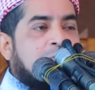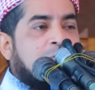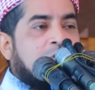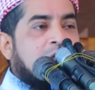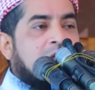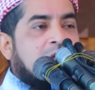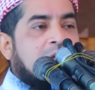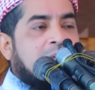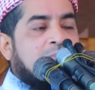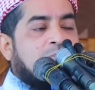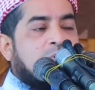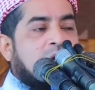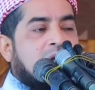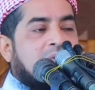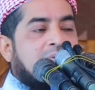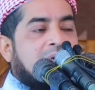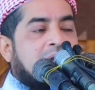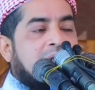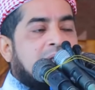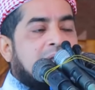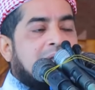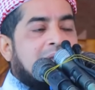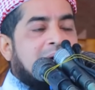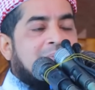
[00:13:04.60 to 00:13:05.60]
আবু তালেব বলে
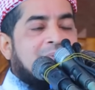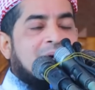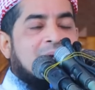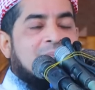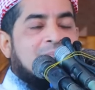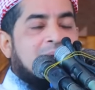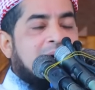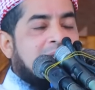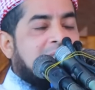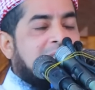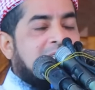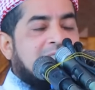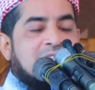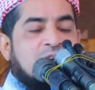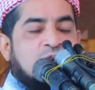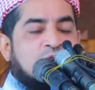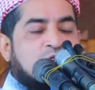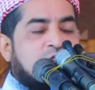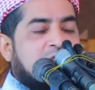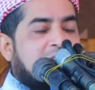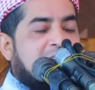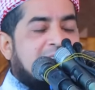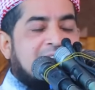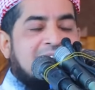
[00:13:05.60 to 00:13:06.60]
ফেললেন আমার
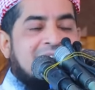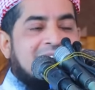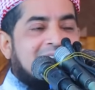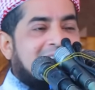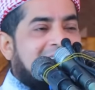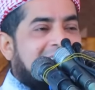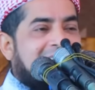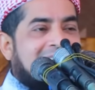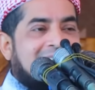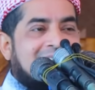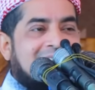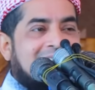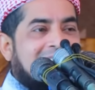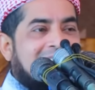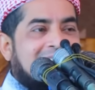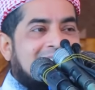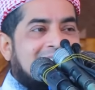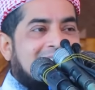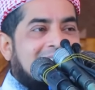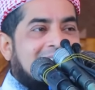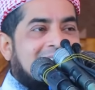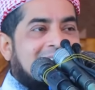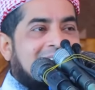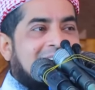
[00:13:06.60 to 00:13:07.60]
ভাতিজাও চায় না
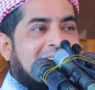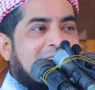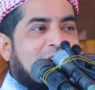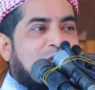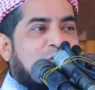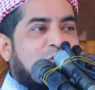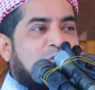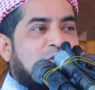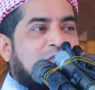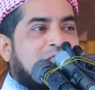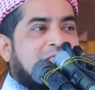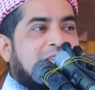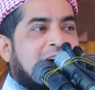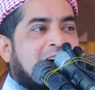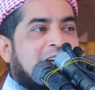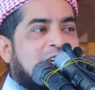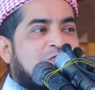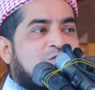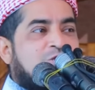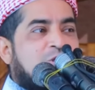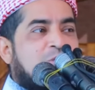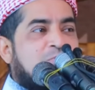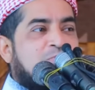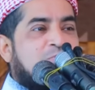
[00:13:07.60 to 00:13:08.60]
কারণ
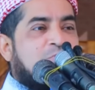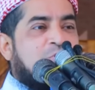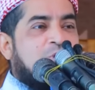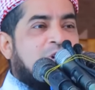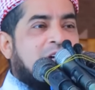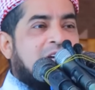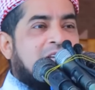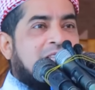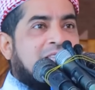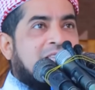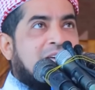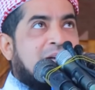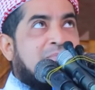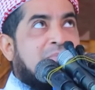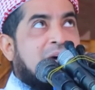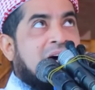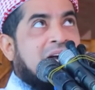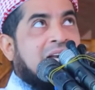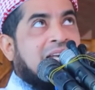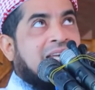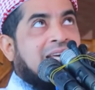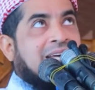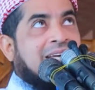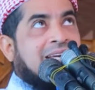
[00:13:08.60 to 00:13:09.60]
তার সম্পর্কে তার
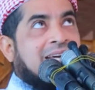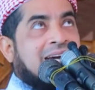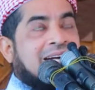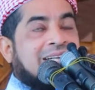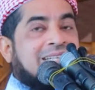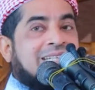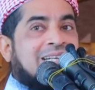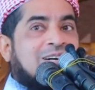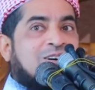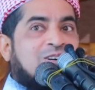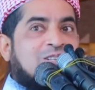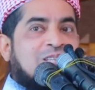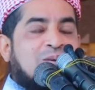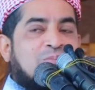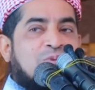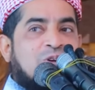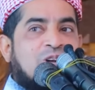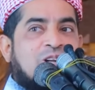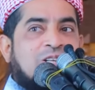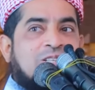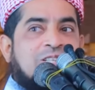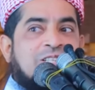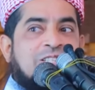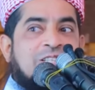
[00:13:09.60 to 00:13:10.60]
মালিক একটা কথা
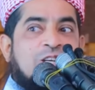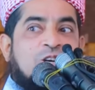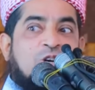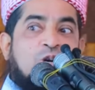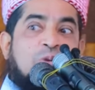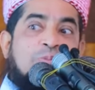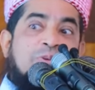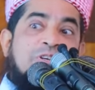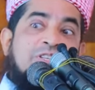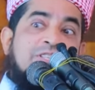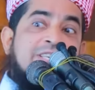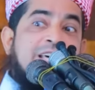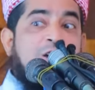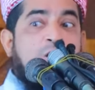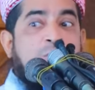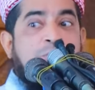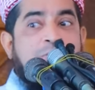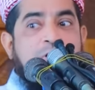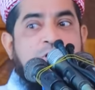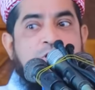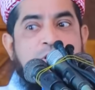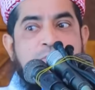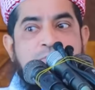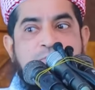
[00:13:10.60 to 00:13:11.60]
বলেছে যেরকম
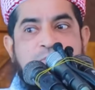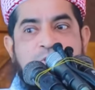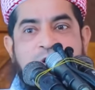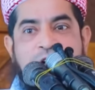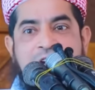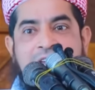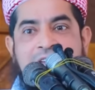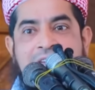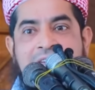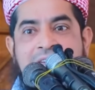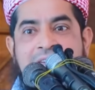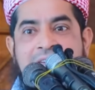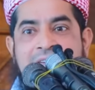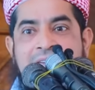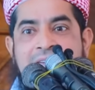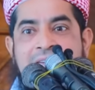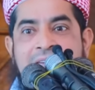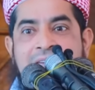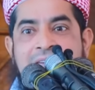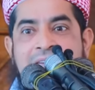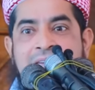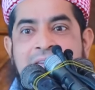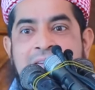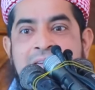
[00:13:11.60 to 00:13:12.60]
ঈশানবী সম্পর্কে
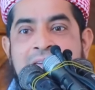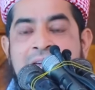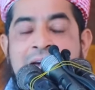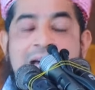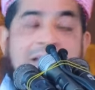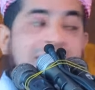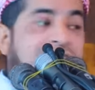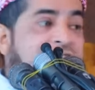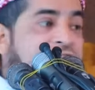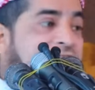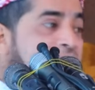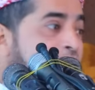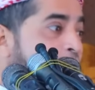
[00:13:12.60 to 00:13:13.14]
কারণ